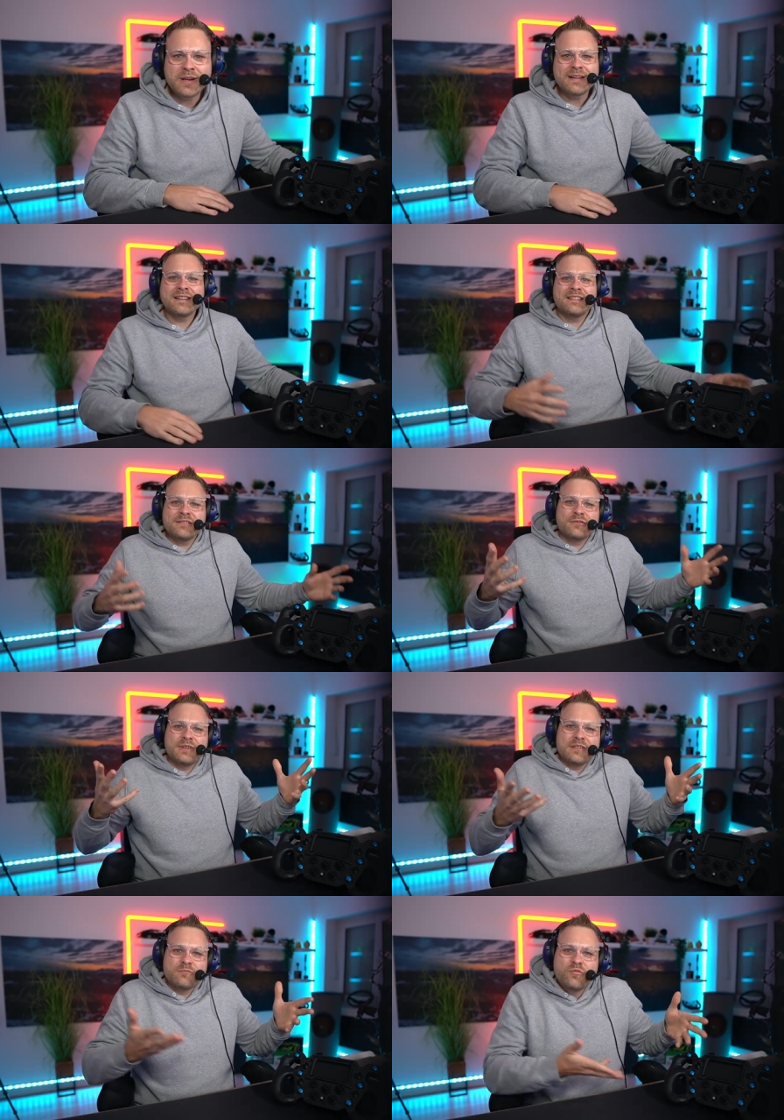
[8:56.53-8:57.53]
denn jetzt zu
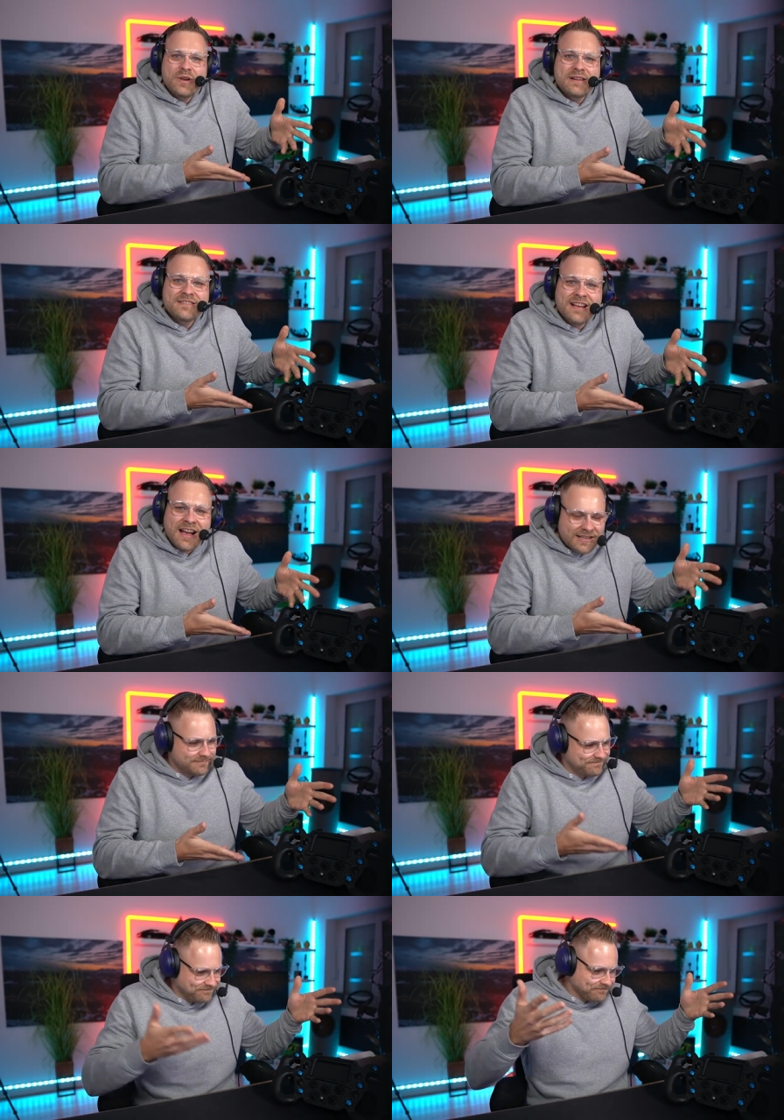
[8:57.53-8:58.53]
diesem Wheel sagen?
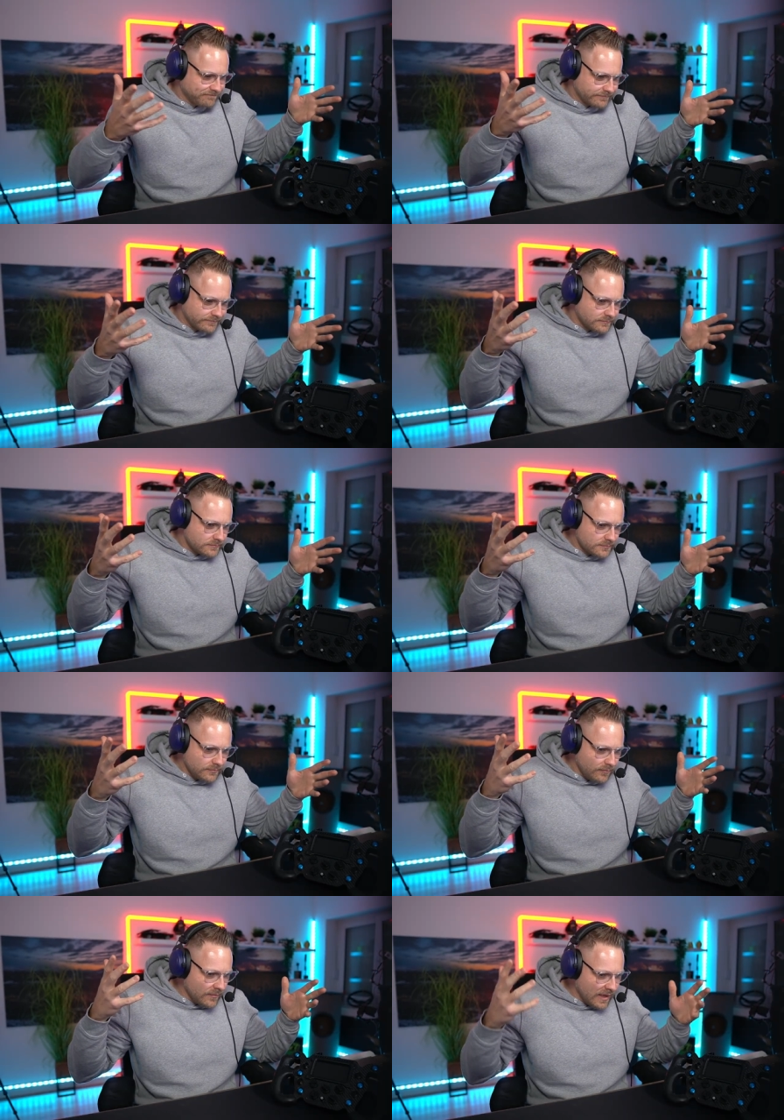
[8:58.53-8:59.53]

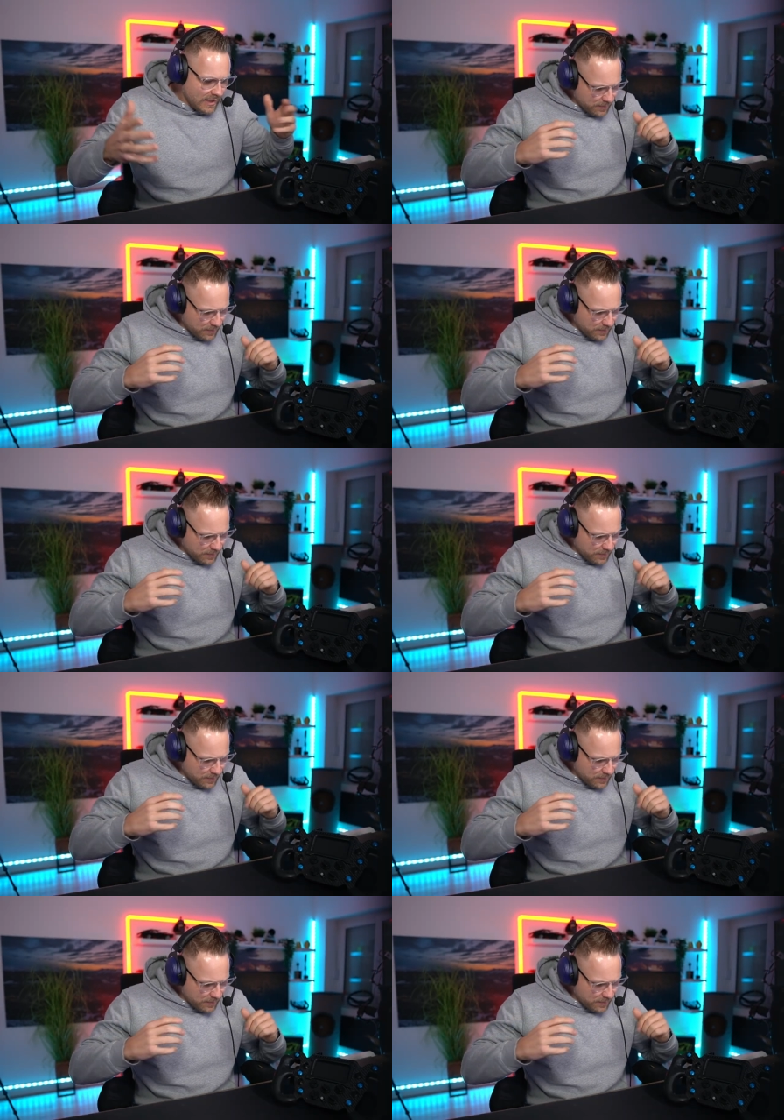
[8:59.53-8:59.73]
Ich